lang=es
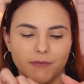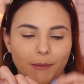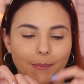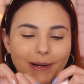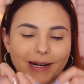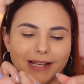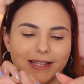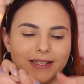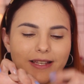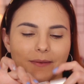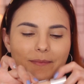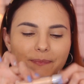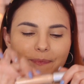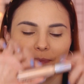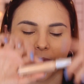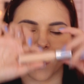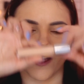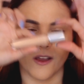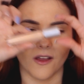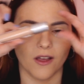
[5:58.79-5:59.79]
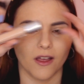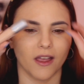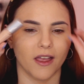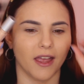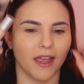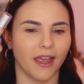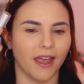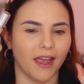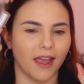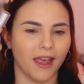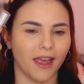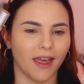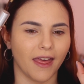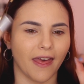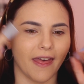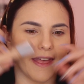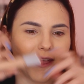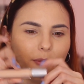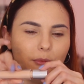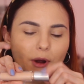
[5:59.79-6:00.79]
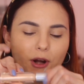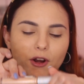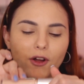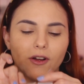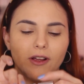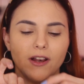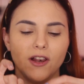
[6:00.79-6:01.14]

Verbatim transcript: me parece. Eh, y bueno,